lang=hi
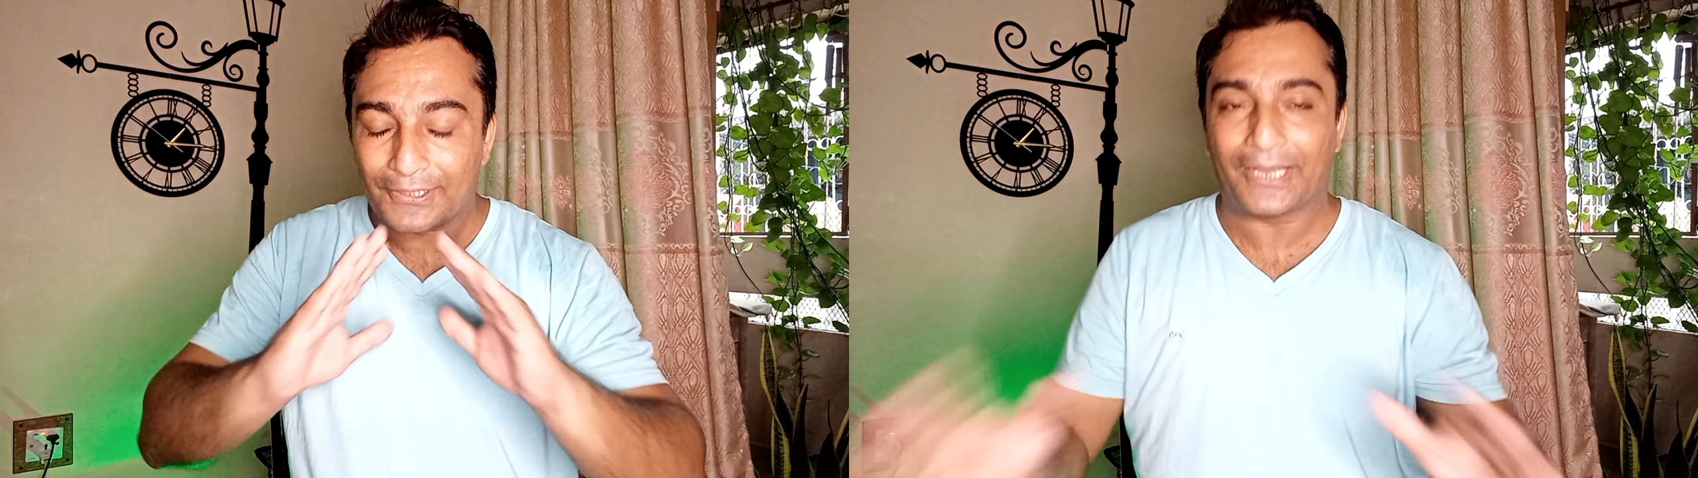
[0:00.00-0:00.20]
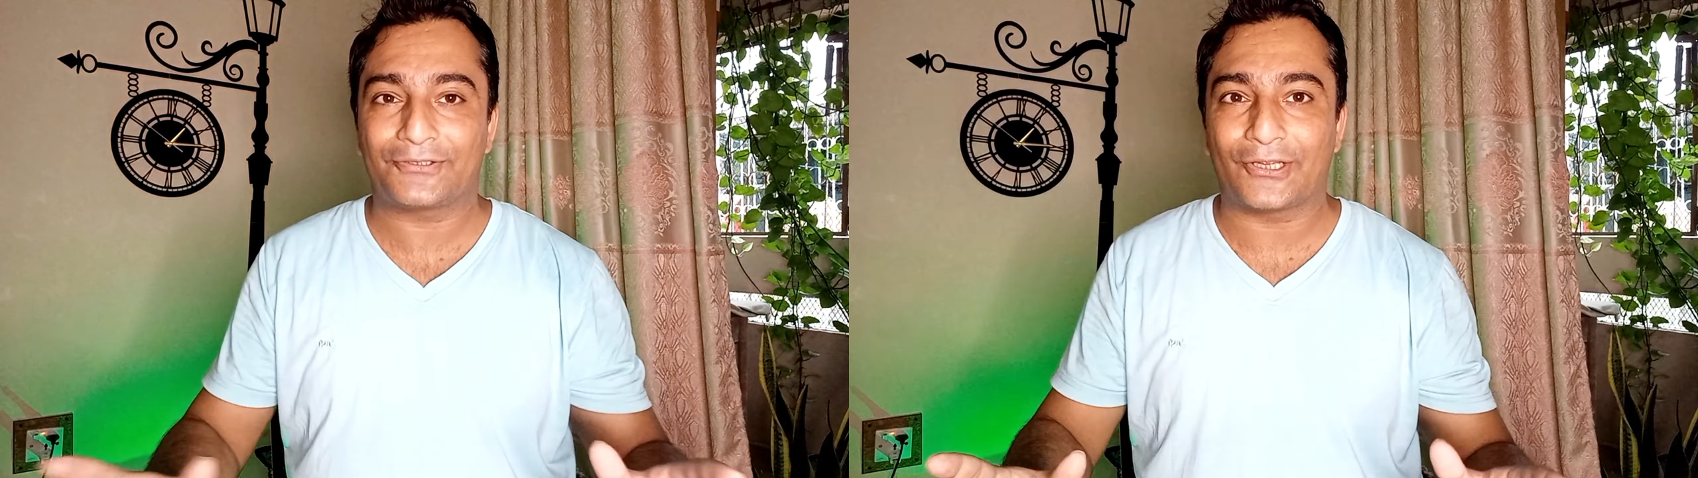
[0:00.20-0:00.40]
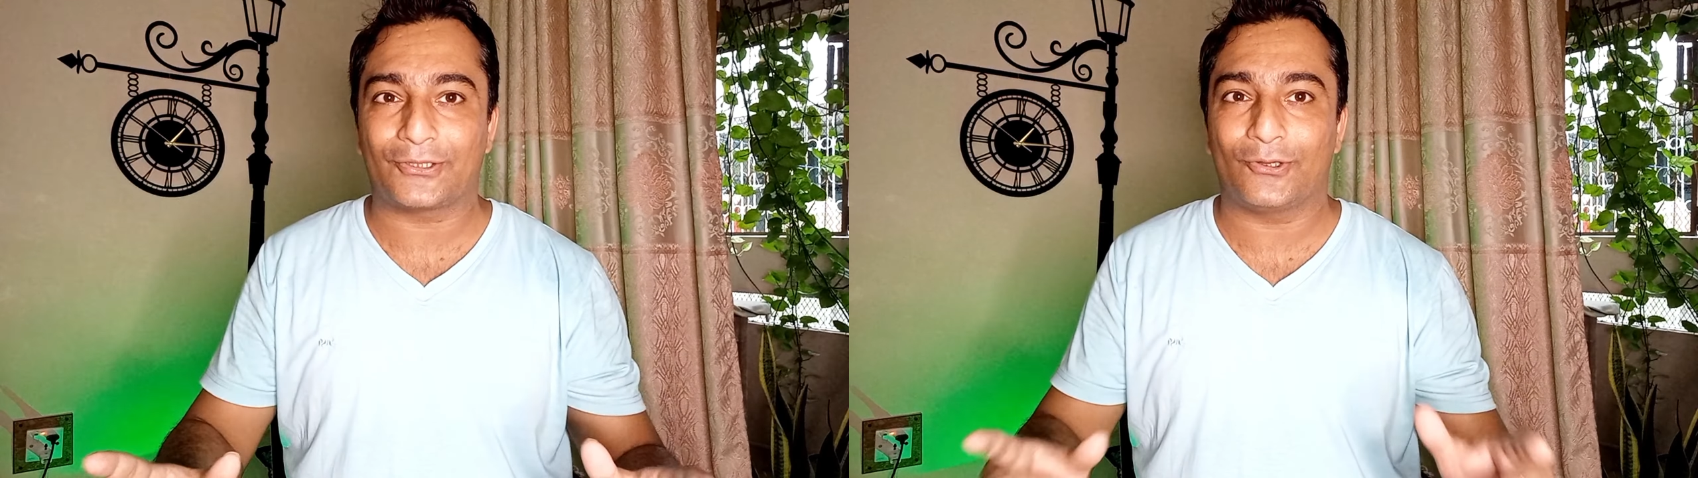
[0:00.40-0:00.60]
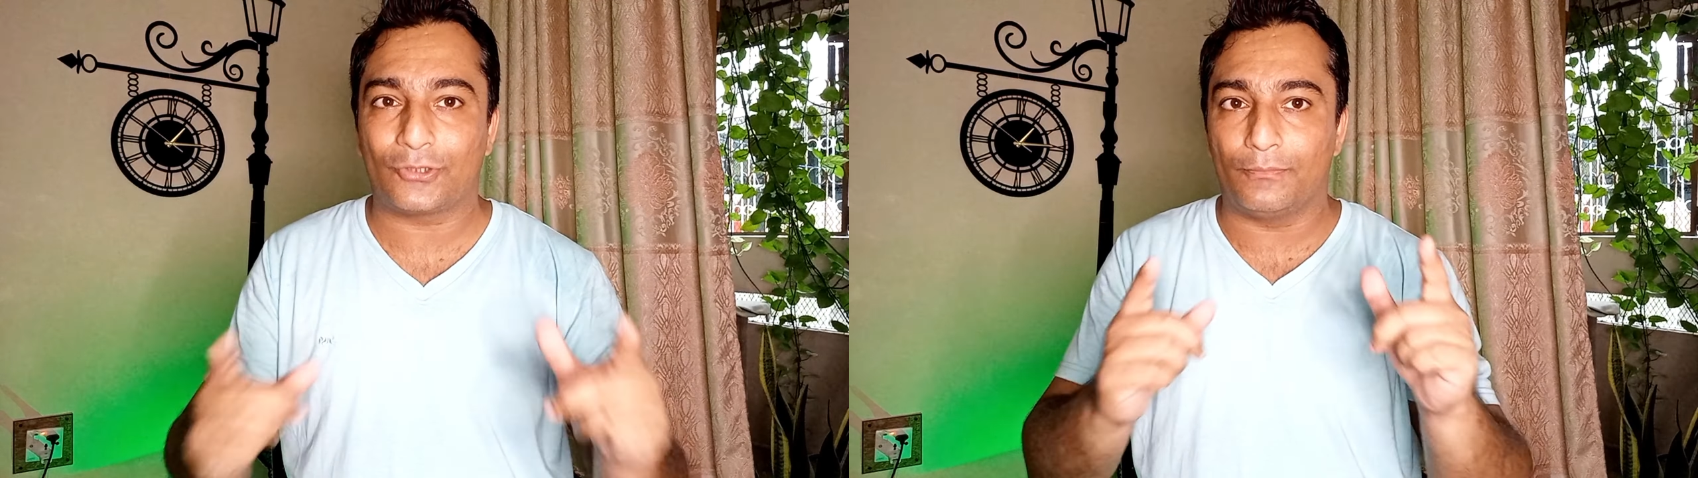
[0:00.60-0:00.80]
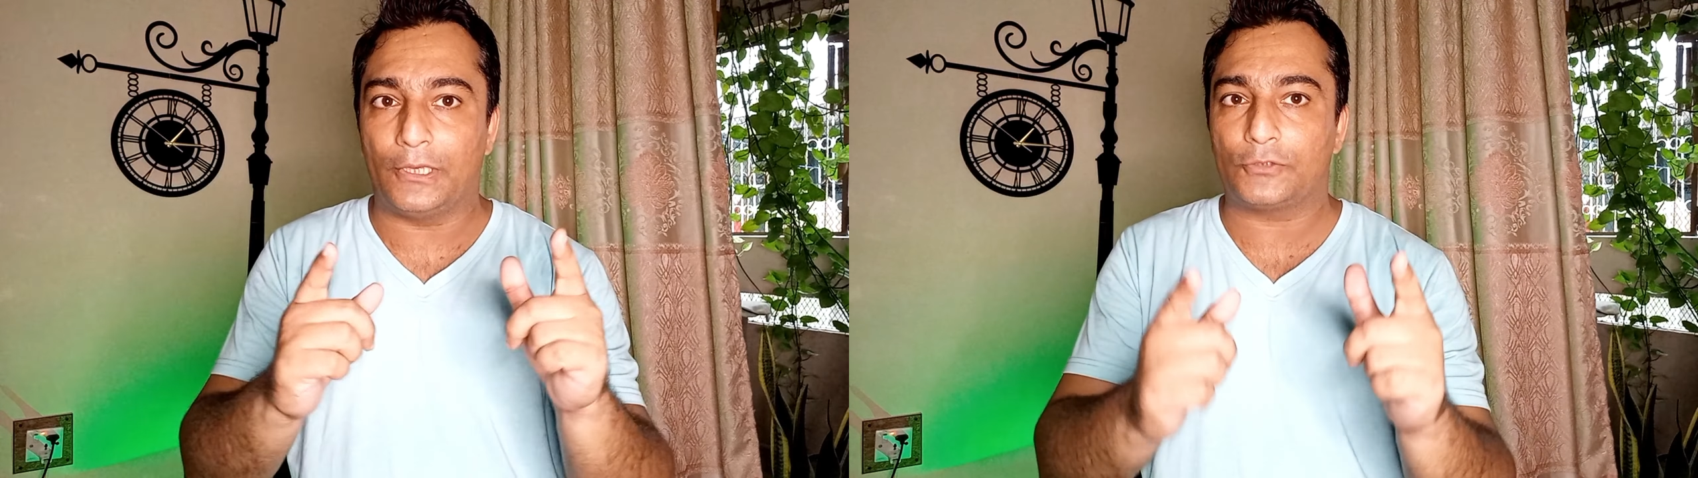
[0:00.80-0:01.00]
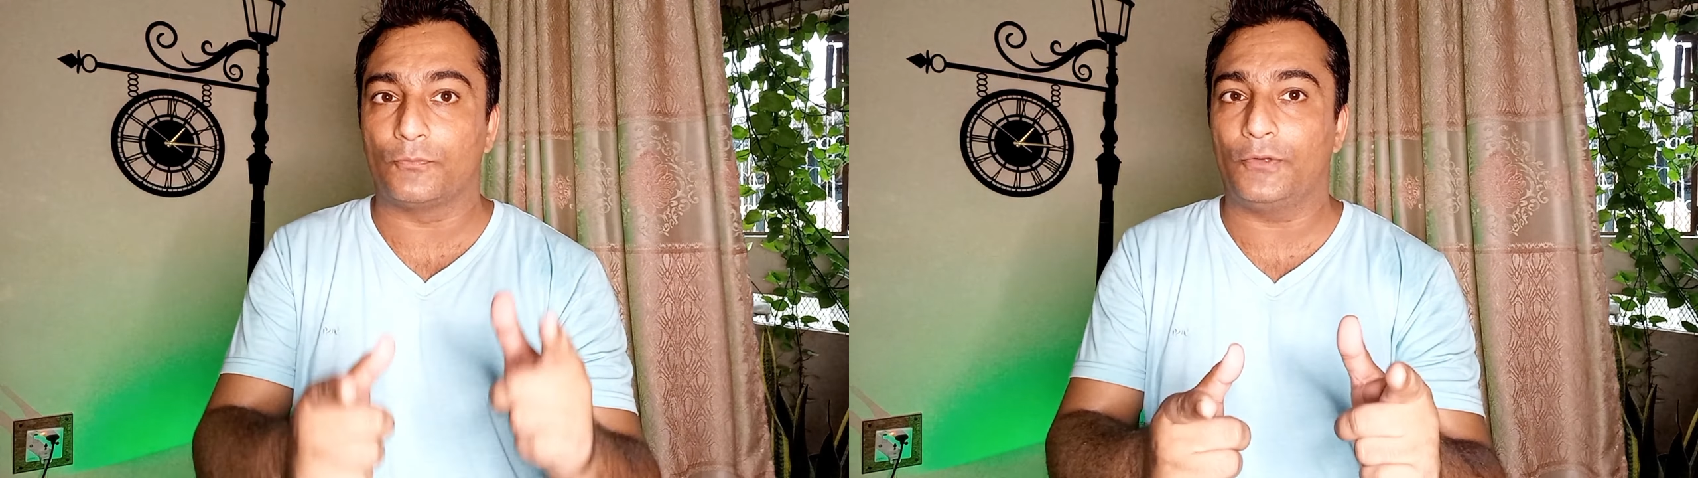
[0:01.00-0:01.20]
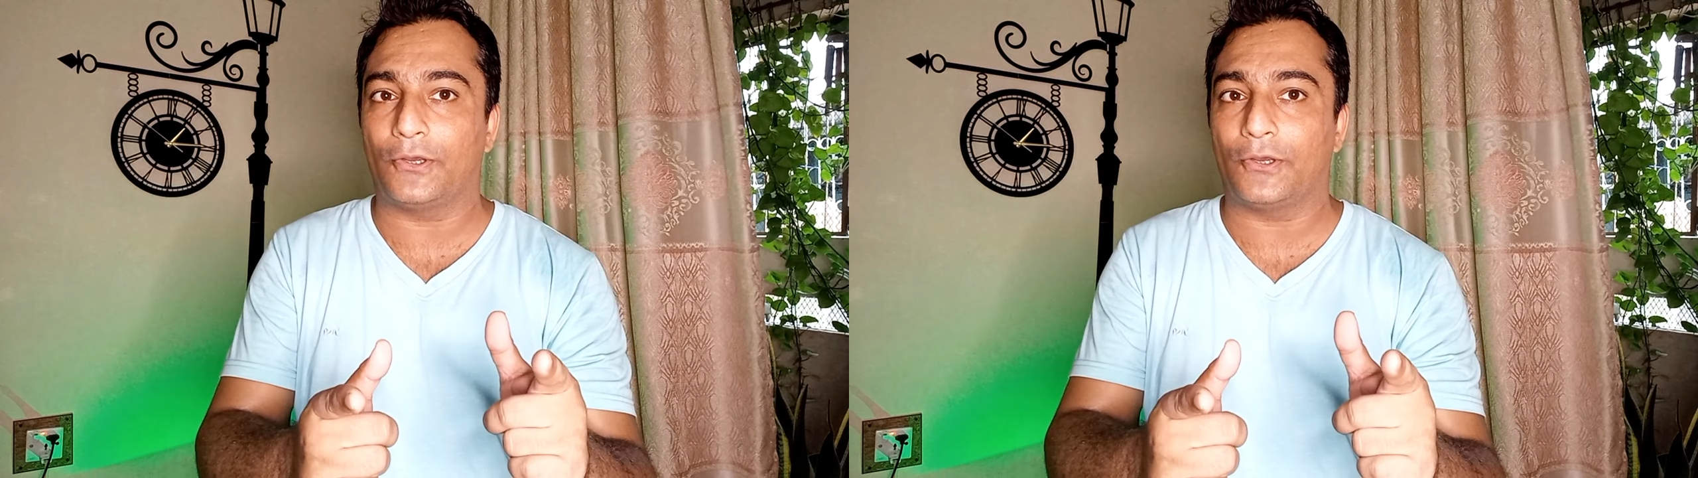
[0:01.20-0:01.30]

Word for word: कर सकते हो तो मैं इस मूवी